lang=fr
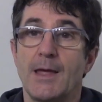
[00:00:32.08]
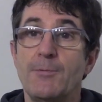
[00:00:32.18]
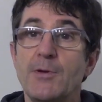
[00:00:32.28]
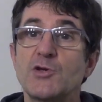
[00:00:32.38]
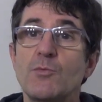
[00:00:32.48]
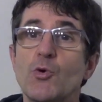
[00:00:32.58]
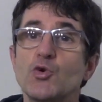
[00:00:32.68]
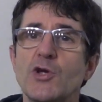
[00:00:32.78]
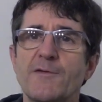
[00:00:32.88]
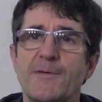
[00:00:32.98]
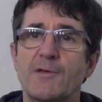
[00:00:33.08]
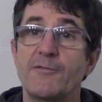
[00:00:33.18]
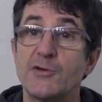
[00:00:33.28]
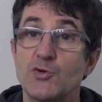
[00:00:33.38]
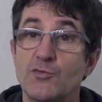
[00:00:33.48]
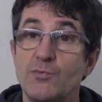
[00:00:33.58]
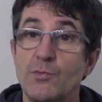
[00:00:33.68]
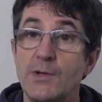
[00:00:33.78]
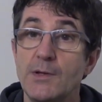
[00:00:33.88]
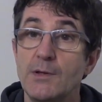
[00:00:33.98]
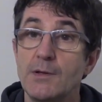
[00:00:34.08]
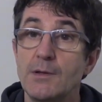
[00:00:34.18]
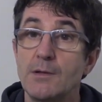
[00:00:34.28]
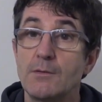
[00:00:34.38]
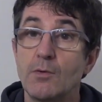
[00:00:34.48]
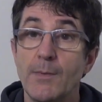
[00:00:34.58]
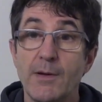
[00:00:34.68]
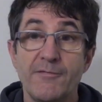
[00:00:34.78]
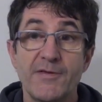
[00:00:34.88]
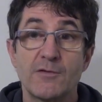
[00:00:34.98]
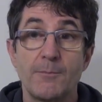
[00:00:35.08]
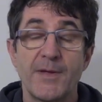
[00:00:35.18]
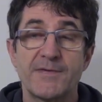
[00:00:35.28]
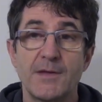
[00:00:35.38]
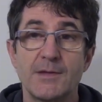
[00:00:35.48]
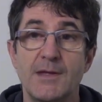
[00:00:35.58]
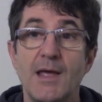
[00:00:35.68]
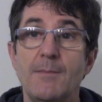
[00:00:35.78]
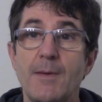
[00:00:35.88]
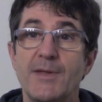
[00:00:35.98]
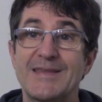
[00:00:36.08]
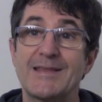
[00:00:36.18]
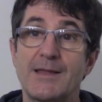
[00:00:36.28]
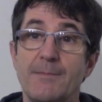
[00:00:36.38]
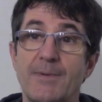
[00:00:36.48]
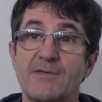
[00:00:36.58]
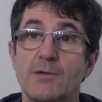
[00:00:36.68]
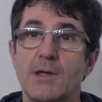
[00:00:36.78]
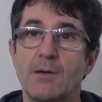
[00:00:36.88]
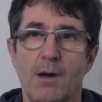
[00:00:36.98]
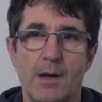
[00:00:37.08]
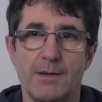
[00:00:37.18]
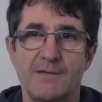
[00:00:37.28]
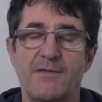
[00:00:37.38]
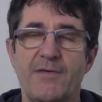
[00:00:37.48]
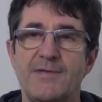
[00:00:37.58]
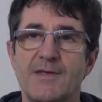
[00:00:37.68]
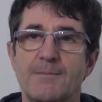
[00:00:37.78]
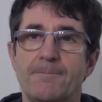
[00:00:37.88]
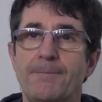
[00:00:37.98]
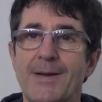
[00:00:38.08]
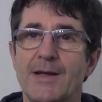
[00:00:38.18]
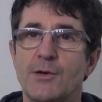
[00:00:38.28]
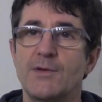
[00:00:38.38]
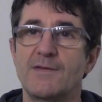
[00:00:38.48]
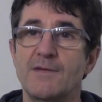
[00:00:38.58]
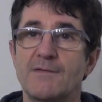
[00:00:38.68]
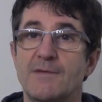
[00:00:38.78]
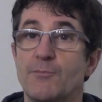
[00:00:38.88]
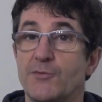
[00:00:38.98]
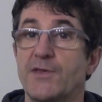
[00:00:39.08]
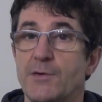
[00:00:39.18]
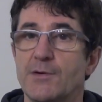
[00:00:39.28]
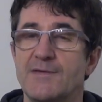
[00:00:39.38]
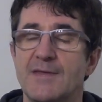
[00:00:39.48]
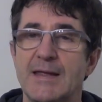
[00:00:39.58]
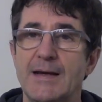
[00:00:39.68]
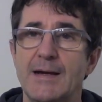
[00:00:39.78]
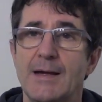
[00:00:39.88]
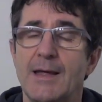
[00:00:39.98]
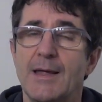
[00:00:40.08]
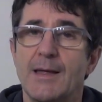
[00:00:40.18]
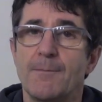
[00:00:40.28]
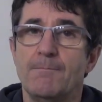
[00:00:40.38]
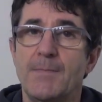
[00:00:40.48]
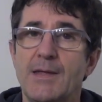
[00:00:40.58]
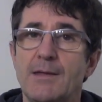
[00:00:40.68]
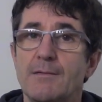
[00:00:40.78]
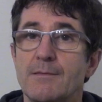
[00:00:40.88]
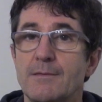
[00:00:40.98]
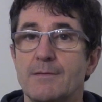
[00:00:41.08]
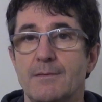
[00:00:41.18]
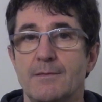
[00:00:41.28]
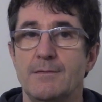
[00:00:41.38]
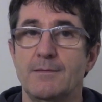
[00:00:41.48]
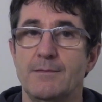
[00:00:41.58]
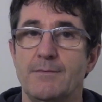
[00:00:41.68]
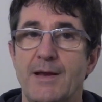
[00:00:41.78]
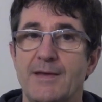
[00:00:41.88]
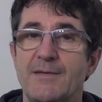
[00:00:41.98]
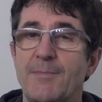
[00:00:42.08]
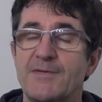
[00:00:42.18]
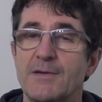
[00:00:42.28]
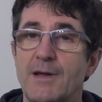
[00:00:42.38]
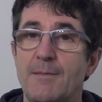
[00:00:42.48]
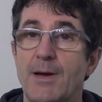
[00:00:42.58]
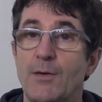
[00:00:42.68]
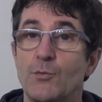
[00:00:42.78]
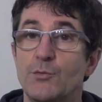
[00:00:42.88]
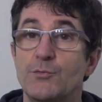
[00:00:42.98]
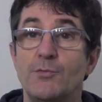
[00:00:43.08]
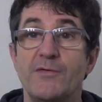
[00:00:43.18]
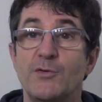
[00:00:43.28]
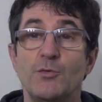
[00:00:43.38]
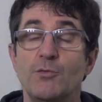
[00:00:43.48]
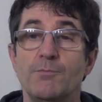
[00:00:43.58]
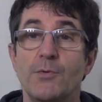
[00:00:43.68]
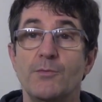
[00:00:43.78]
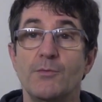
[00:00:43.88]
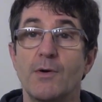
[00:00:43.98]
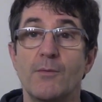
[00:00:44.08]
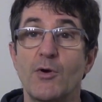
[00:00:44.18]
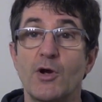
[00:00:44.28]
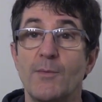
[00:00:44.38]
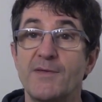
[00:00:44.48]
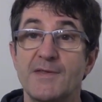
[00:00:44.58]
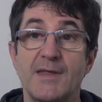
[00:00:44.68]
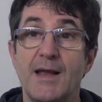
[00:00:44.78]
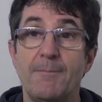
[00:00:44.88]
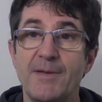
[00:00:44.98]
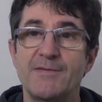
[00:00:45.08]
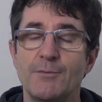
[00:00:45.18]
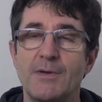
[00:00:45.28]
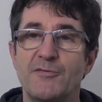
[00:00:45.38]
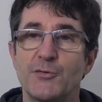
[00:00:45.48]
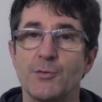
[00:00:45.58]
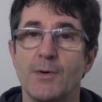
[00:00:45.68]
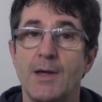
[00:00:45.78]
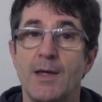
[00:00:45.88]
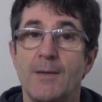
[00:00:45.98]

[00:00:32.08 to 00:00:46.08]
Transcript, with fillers: Et puis j'ai eu beaucoup de chance parce qu'en fait je suis tombé en face de personnes qui elles-mêmes étaient très passionnées. Ah, ils avaient certes pas la connaissance, c'est pour ça d'ailleurs qu'ils étaient là, mais euh, voilà, ces personnes-là ben, tout, avaient tout une, un point commun, c'était la passion de la photo.